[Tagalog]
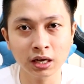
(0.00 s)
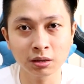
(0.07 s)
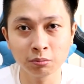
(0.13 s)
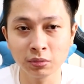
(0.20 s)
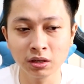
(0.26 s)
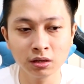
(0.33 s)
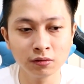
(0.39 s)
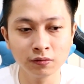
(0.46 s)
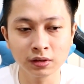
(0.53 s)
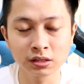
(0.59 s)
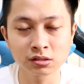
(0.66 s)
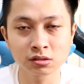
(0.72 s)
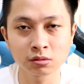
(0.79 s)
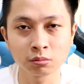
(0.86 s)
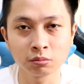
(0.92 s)
I believe
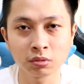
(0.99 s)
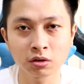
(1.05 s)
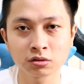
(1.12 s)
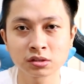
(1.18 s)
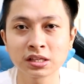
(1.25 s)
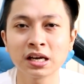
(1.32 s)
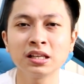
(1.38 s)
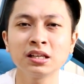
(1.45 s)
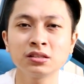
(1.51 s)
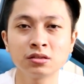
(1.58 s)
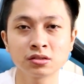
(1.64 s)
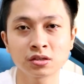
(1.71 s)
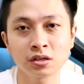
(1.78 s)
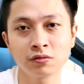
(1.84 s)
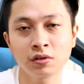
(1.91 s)
is because dahil
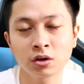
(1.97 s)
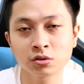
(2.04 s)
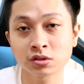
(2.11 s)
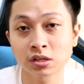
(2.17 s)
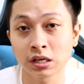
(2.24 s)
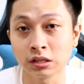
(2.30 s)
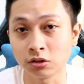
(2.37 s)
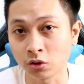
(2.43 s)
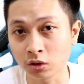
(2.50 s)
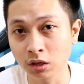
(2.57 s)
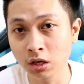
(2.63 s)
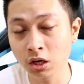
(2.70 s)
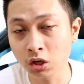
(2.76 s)
nagsaserve ako sa inyo,